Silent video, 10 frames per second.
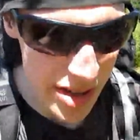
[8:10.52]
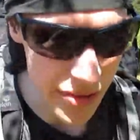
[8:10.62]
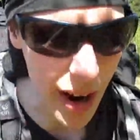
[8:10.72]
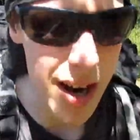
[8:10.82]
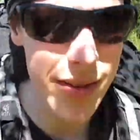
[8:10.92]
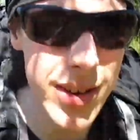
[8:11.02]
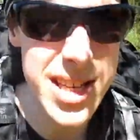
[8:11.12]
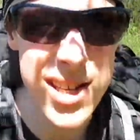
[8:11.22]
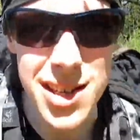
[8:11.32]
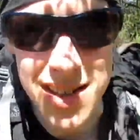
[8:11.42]
die freie
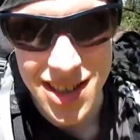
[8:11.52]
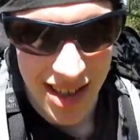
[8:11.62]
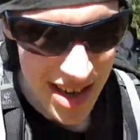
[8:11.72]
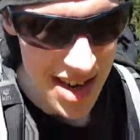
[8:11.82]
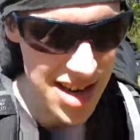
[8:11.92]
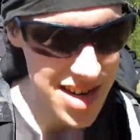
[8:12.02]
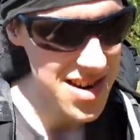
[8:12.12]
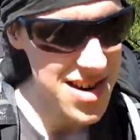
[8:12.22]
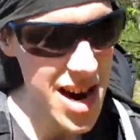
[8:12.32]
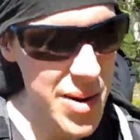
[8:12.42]
Fläche.
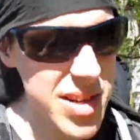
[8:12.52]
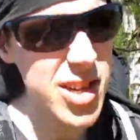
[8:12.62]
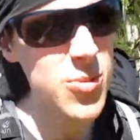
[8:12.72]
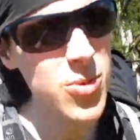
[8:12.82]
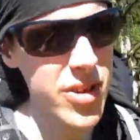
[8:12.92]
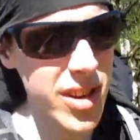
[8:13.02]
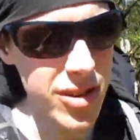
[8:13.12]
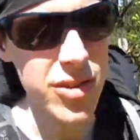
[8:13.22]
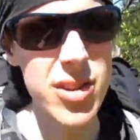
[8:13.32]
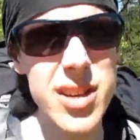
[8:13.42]
Aber die Spuren hier
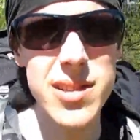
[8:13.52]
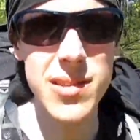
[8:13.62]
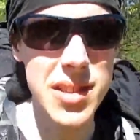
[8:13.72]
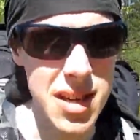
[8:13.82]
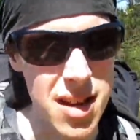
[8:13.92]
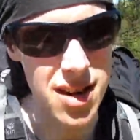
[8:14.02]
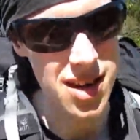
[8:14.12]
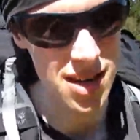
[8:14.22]
noch deutlich zu sehen.